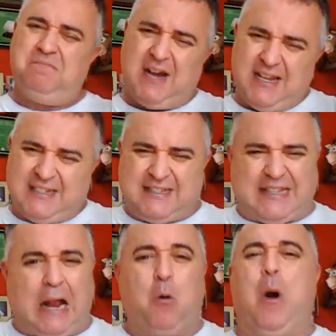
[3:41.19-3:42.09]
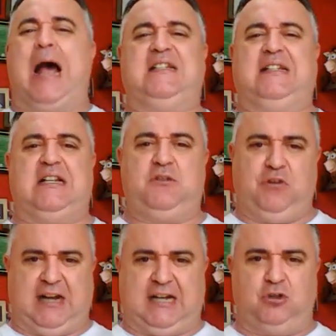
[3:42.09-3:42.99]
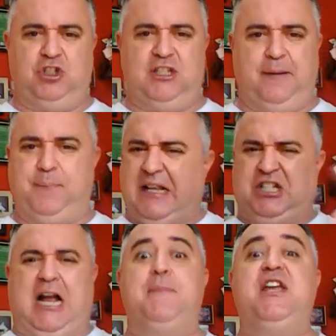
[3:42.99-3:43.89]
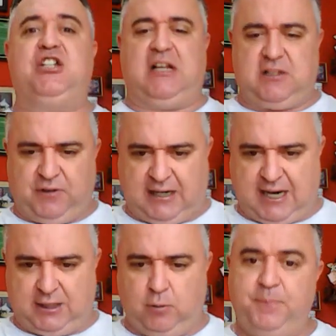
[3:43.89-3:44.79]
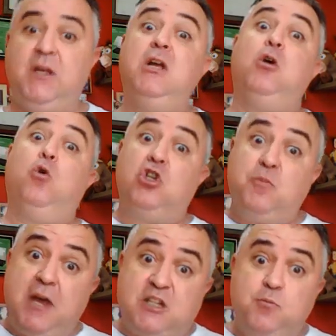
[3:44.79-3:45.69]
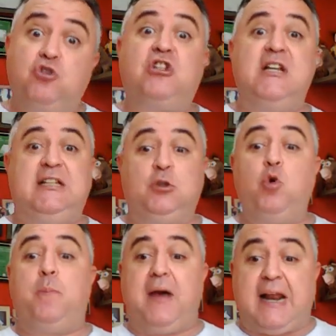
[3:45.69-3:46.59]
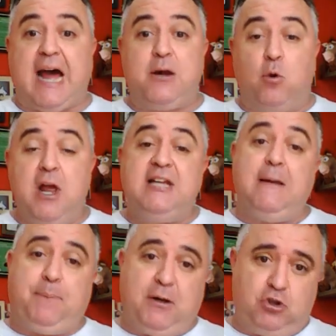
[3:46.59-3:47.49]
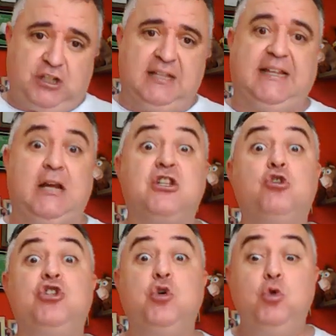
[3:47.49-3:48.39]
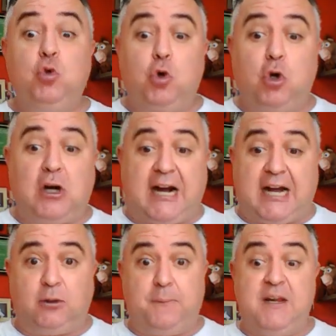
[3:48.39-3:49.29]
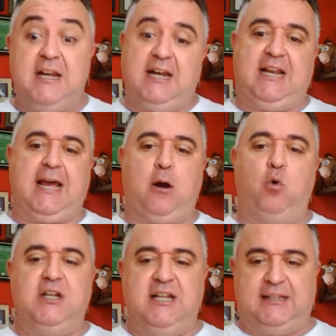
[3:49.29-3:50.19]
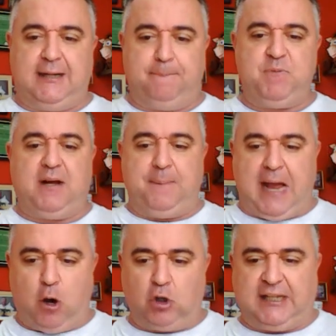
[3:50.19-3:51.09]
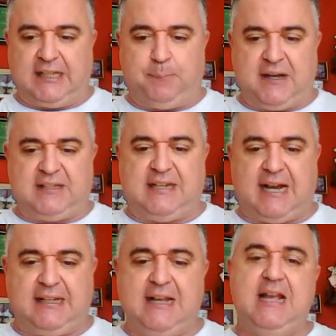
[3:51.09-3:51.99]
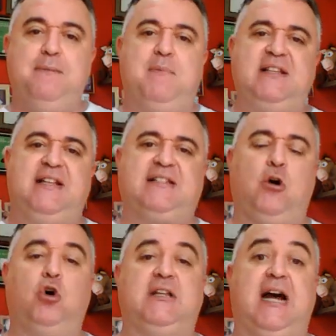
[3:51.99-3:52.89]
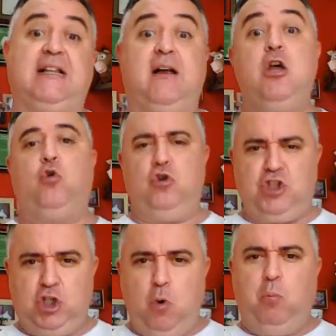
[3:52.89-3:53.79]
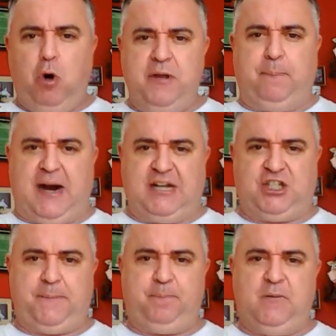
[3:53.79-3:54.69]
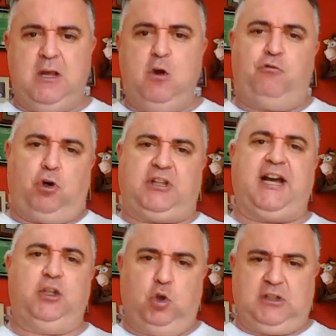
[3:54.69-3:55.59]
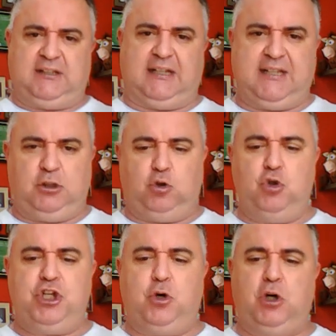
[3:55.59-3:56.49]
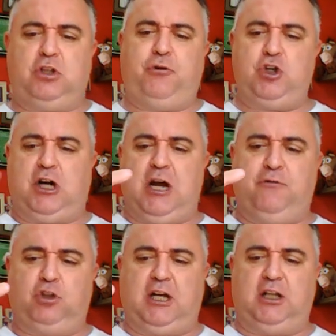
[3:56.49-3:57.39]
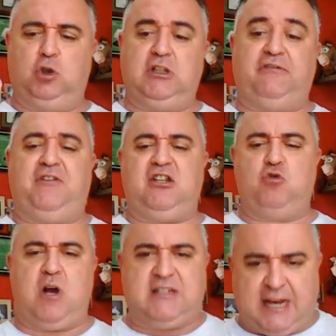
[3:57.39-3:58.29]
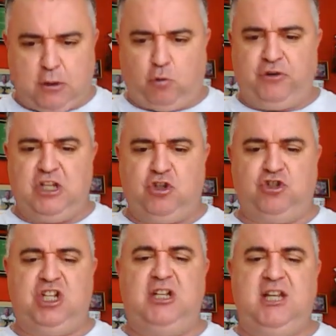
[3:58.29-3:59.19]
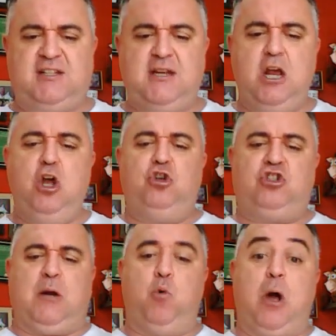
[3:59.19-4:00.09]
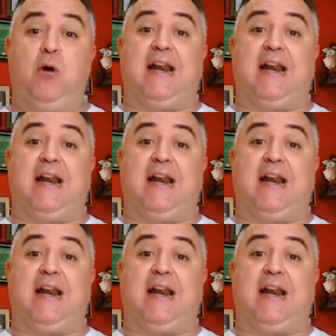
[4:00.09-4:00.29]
Mas está quase classificado, eu diria, praticamente classificado os mesmos 30 do Operário, que pelos critérios é o segundo colocado. Ele era o líder na rodada passada, mas nessa rodada conseguiu um bom empate, hein? Volta Redonda está dentro do G8, foi jogar em Volta Redonda, fez 1 x 0 com o Vinícius Diniz. Samuel